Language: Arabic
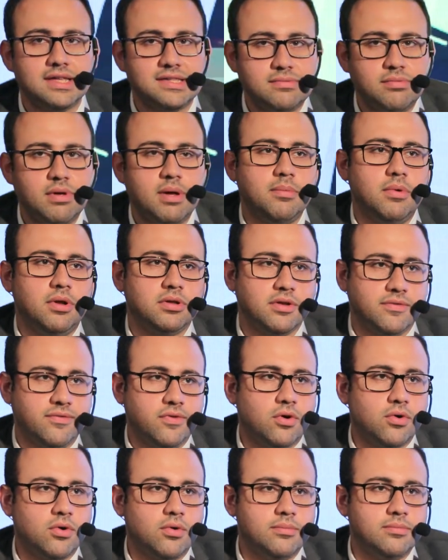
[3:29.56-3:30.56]
أسباب
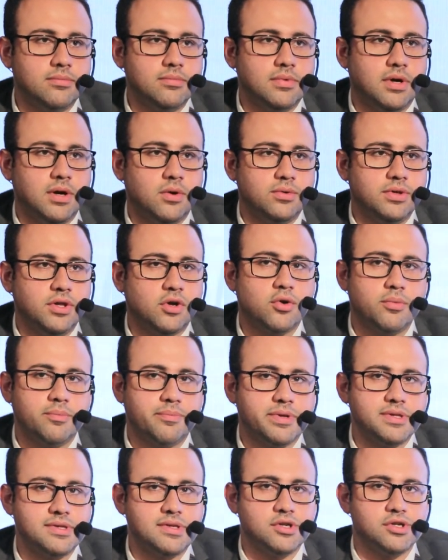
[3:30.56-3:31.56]
لتفاقم أو
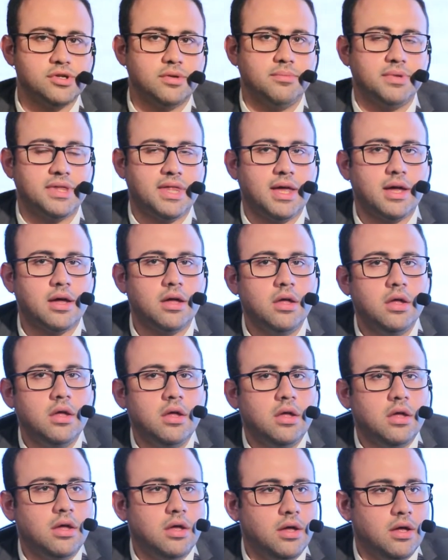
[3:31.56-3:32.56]
كومبنسيشن بتاع
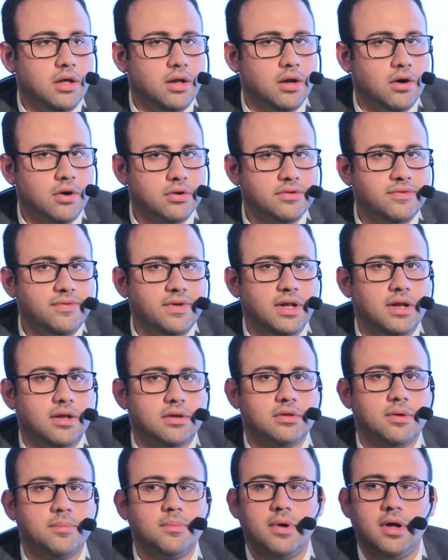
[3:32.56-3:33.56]
آه، الهارت فيلير
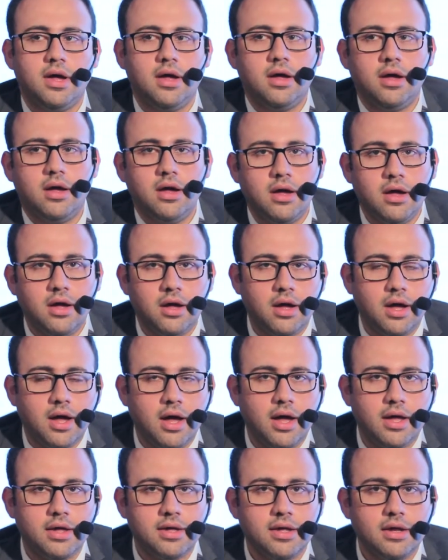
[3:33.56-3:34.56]
طب
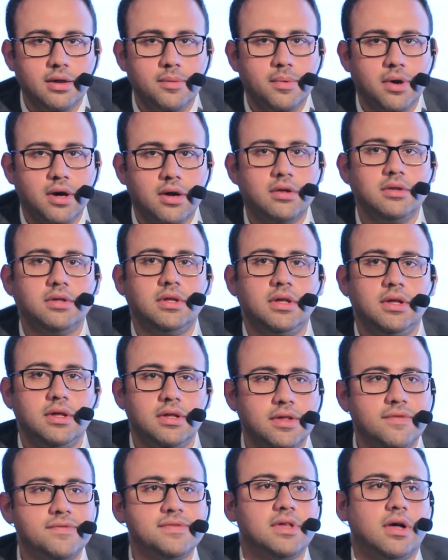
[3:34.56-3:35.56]
هيجي لي بأعراض إيه
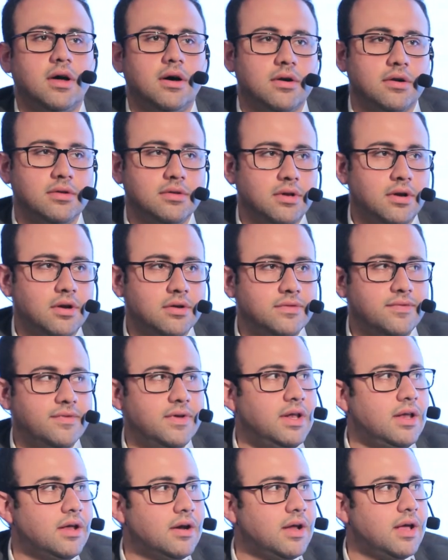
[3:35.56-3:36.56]
نفس أعراض الهارت
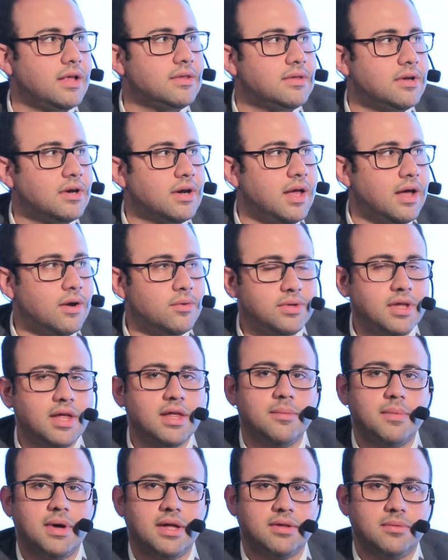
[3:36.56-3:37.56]
فيلير هترجع له
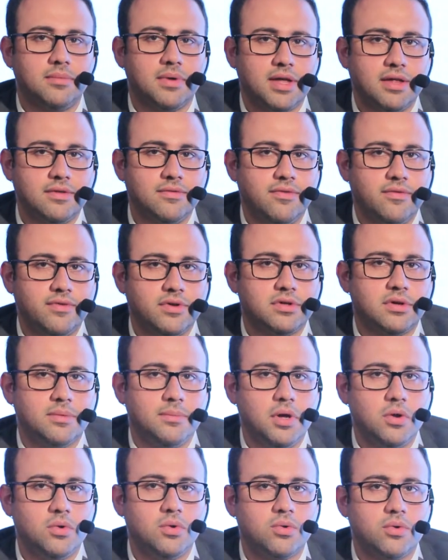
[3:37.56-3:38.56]
تاني بعد ما كان في فترة
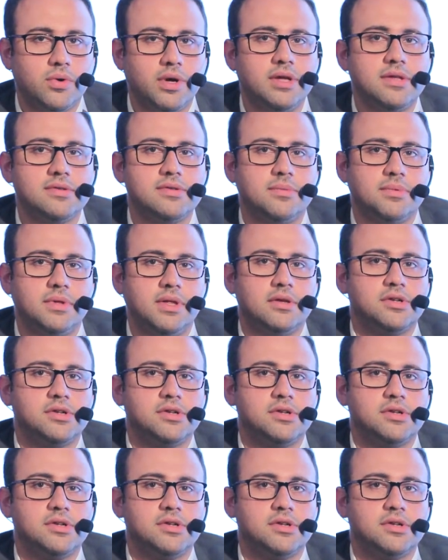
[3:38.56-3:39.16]
بقاله كويس يبتدي